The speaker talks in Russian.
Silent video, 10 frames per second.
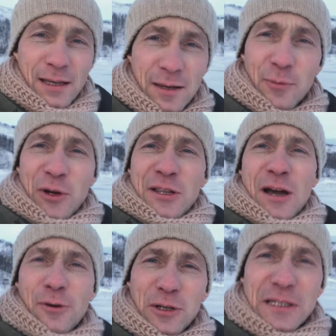И море
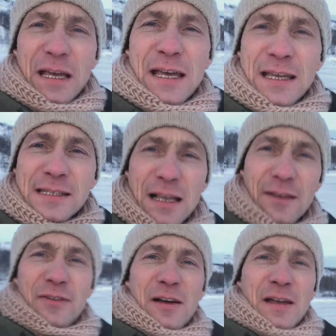Неохотское,
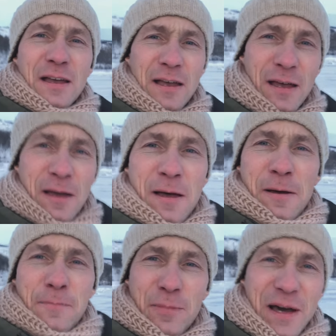залив.
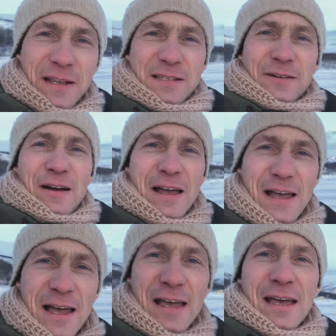Баренцева.
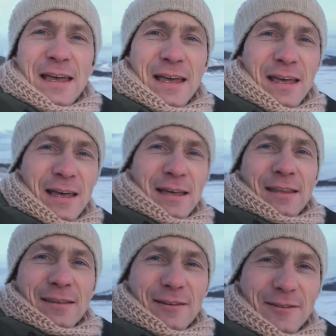
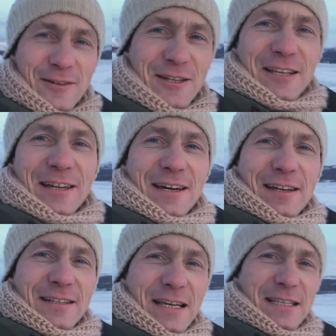Но тоже такая
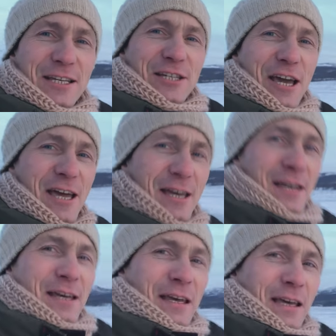красотища.
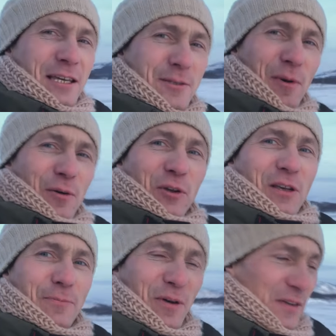С
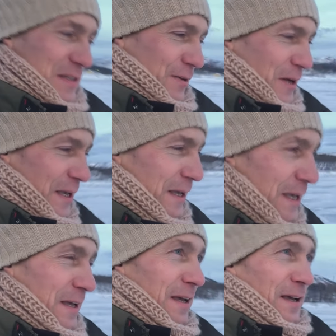погодкой повезло.
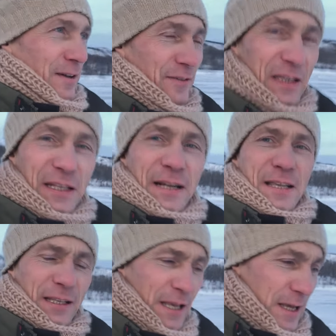Ветра
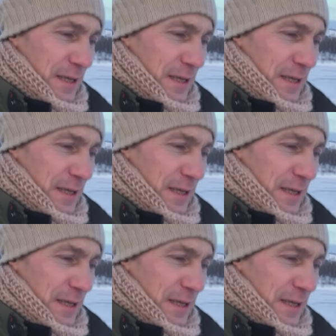нет.